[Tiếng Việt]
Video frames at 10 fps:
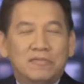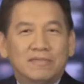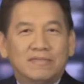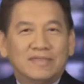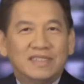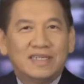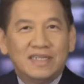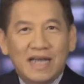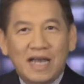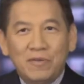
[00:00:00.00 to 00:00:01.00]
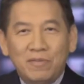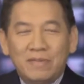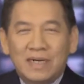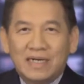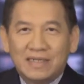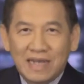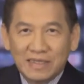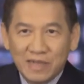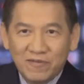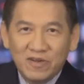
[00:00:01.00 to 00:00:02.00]
uh, những cái mà
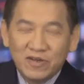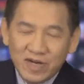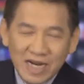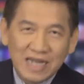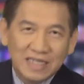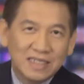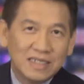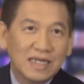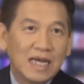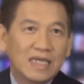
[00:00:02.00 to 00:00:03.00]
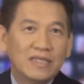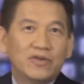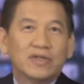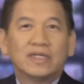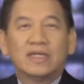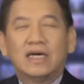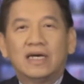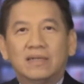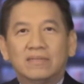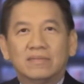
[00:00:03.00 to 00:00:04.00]
Đăng Tâm vừa nói ra là những cái chuyện
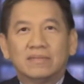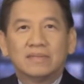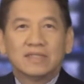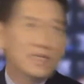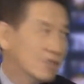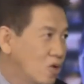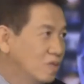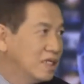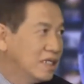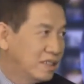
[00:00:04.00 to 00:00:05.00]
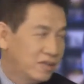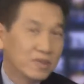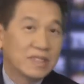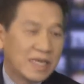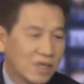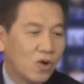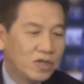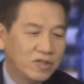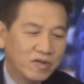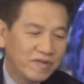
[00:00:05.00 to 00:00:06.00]
uh, rất tốt, những cái chuyện thay
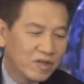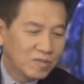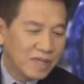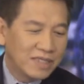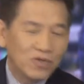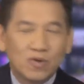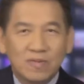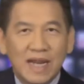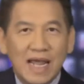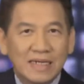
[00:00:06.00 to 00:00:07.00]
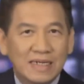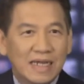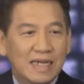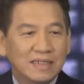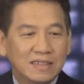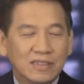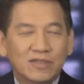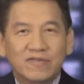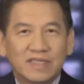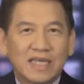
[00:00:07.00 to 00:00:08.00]
đổi như quý vị cũng thấy tôi cũng ráng là đưa cho
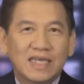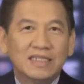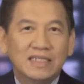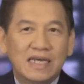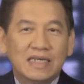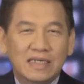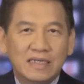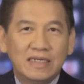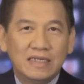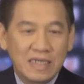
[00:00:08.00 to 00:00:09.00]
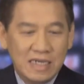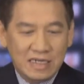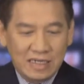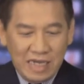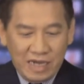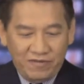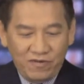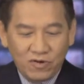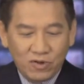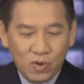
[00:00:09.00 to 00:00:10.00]
quý vị thấy cái cái cái cái
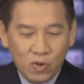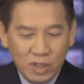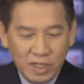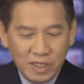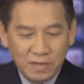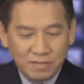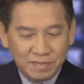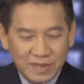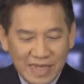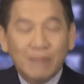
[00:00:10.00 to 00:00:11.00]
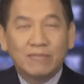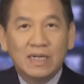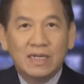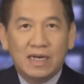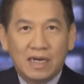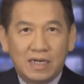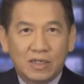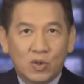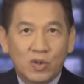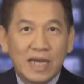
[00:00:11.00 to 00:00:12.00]
iPhone của năm
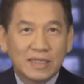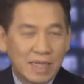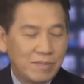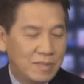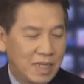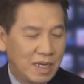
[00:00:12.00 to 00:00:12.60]
uh, của Đăng Tâm